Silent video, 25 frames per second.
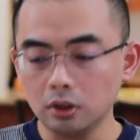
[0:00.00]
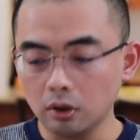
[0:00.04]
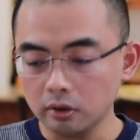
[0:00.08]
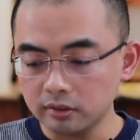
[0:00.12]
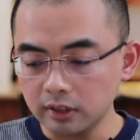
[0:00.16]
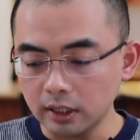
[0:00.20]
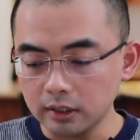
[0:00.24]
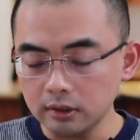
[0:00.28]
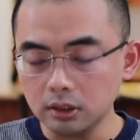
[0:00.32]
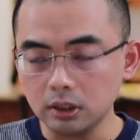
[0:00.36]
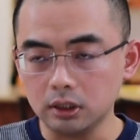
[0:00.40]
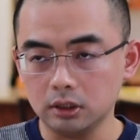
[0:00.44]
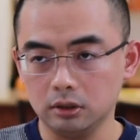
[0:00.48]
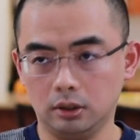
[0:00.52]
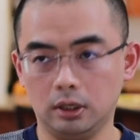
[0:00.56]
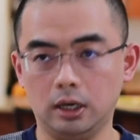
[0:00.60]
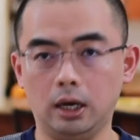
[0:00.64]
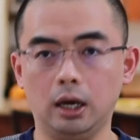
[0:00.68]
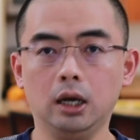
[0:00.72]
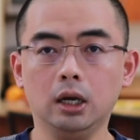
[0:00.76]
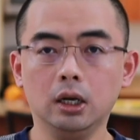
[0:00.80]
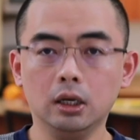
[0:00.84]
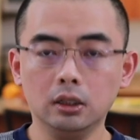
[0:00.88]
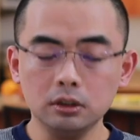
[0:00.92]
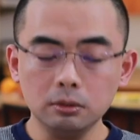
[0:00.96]
到三庭
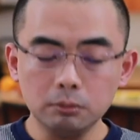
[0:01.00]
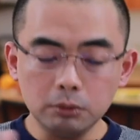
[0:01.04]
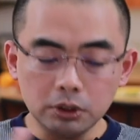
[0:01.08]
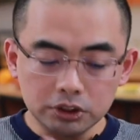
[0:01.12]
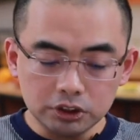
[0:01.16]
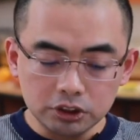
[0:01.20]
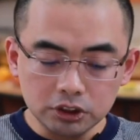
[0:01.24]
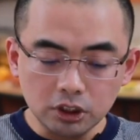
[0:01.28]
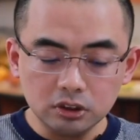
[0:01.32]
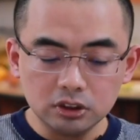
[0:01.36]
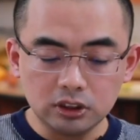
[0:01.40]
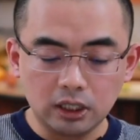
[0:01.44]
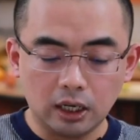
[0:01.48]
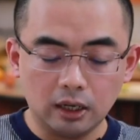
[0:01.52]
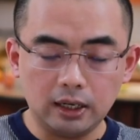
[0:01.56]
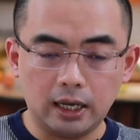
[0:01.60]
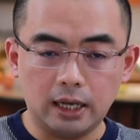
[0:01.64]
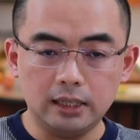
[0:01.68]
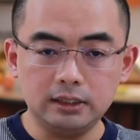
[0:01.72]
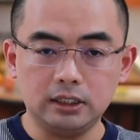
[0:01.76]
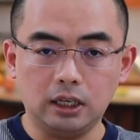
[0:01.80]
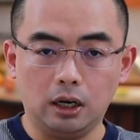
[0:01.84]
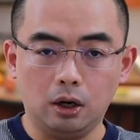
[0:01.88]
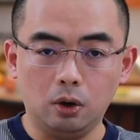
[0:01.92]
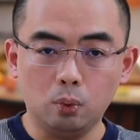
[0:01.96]
啊。那么正常
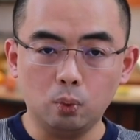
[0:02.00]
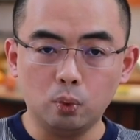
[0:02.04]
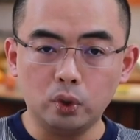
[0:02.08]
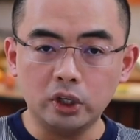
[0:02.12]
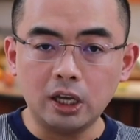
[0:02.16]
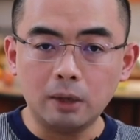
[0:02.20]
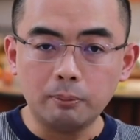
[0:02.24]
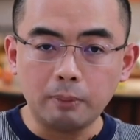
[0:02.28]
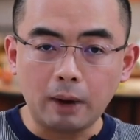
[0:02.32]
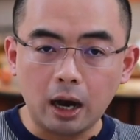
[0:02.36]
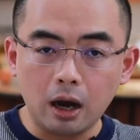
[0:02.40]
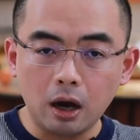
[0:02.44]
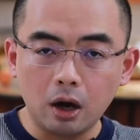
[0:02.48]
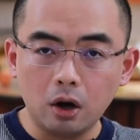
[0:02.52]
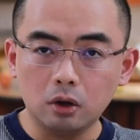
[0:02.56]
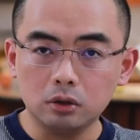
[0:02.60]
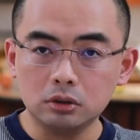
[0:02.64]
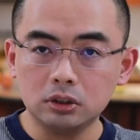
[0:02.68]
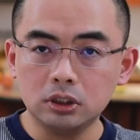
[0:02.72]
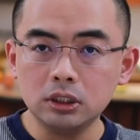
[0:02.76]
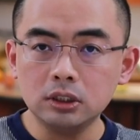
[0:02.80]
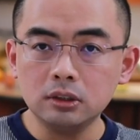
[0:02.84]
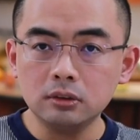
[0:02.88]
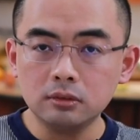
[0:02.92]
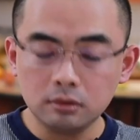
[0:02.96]
来讲，五月八
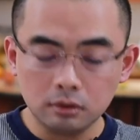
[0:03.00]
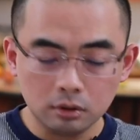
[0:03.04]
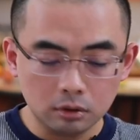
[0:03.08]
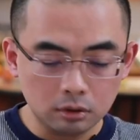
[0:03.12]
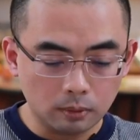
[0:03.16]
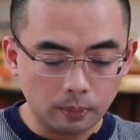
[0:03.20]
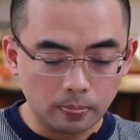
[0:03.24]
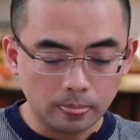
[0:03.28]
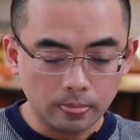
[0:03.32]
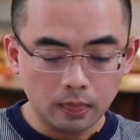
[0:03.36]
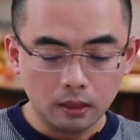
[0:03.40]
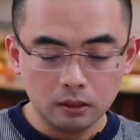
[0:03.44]
号第一次。